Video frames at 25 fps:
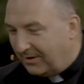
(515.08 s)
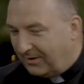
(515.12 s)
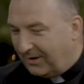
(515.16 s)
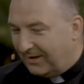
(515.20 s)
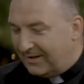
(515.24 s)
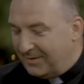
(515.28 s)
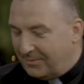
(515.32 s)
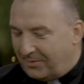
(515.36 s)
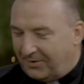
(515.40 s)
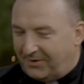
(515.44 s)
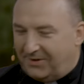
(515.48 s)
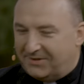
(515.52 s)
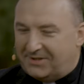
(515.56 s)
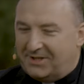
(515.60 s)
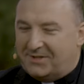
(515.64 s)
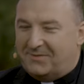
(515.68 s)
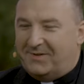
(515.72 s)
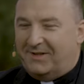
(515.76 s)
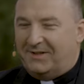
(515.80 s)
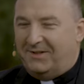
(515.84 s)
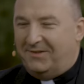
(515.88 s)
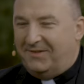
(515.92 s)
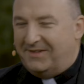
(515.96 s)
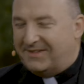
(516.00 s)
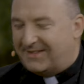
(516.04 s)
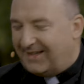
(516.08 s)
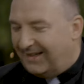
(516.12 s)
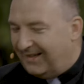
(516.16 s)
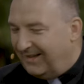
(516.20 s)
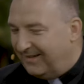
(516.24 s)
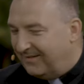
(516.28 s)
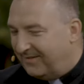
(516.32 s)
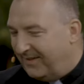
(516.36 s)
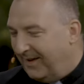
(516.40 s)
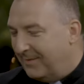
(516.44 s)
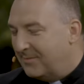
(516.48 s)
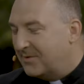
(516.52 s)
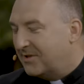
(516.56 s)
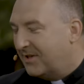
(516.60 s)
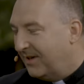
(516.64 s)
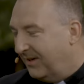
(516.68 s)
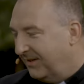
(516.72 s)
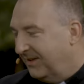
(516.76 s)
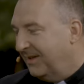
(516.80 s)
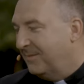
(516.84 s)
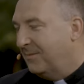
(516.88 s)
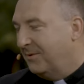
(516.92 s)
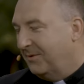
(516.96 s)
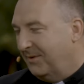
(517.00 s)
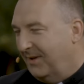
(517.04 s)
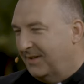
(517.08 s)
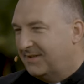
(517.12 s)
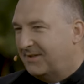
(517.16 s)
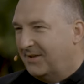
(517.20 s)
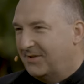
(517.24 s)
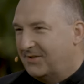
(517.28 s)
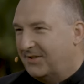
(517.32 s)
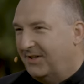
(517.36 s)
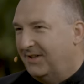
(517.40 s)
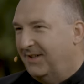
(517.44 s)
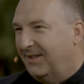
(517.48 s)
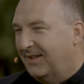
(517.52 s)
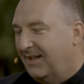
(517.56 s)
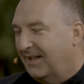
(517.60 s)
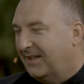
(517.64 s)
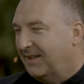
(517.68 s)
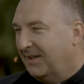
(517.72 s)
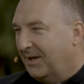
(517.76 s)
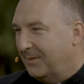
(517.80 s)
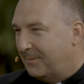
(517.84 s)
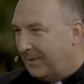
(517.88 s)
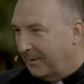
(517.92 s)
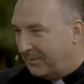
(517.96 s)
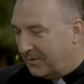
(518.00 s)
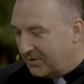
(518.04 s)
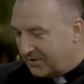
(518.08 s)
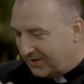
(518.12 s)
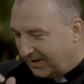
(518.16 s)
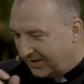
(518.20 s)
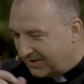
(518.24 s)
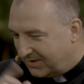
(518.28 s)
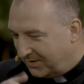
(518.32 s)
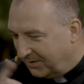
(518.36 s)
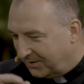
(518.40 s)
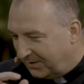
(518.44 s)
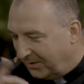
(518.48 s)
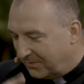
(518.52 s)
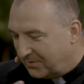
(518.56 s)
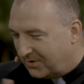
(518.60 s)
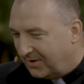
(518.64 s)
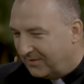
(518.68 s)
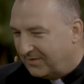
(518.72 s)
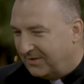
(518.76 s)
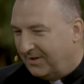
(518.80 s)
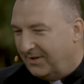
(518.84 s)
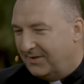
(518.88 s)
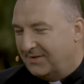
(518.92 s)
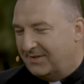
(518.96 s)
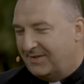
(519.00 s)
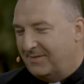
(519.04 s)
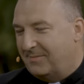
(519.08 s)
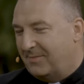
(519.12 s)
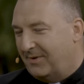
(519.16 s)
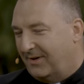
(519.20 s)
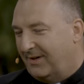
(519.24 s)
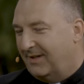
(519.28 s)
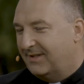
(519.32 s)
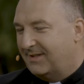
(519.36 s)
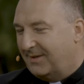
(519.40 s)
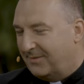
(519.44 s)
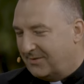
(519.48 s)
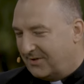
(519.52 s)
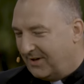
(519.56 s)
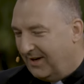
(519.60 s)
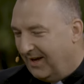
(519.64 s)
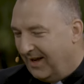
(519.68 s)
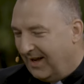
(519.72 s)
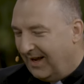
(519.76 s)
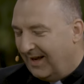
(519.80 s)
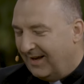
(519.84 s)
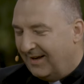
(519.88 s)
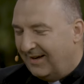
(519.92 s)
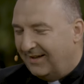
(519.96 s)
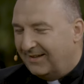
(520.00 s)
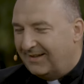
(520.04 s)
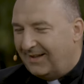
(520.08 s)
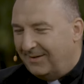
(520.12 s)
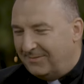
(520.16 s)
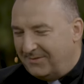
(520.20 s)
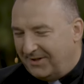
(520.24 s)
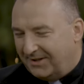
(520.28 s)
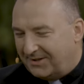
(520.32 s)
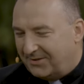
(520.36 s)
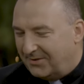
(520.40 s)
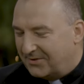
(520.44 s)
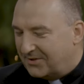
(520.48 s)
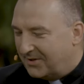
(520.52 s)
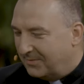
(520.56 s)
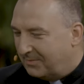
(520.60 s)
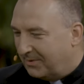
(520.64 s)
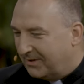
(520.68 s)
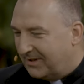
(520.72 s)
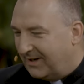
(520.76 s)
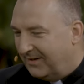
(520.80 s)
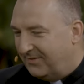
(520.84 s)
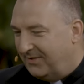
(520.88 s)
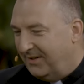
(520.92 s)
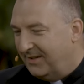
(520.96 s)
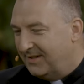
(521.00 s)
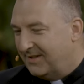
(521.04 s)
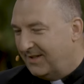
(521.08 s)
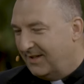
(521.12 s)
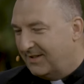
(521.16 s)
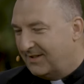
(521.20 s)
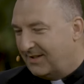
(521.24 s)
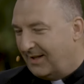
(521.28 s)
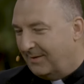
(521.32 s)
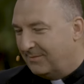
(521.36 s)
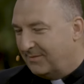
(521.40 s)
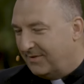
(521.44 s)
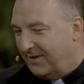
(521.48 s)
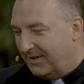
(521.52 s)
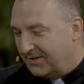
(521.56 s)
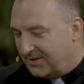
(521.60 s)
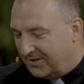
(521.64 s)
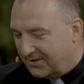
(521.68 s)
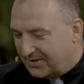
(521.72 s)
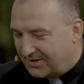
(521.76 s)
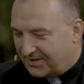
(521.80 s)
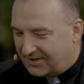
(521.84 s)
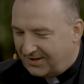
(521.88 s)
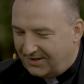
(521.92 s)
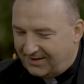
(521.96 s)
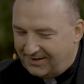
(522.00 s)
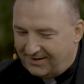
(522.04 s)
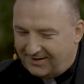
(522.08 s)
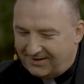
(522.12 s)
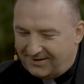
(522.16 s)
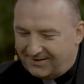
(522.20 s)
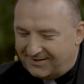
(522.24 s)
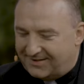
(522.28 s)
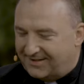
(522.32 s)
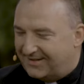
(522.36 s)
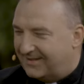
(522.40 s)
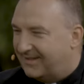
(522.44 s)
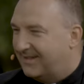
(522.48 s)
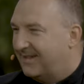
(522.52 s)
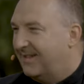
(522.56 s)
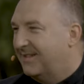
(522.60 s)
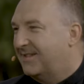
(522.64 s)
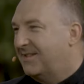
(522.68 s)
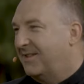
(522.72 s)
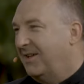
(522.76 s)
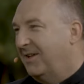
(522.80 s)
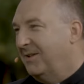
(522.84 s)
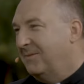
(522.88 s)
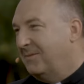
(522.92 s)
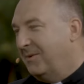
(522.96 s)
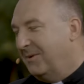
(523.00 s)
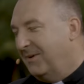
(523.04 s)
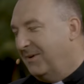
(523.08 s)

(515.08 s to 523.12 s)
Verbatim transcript: akurat nie pochodzę z Wadowic, ale wiem, że one były nasączone i dlatego papież tak stuknął się w nos i pokazał, że tam niektórzy potrafili zjeść tam dwie czy trzy, no i stąd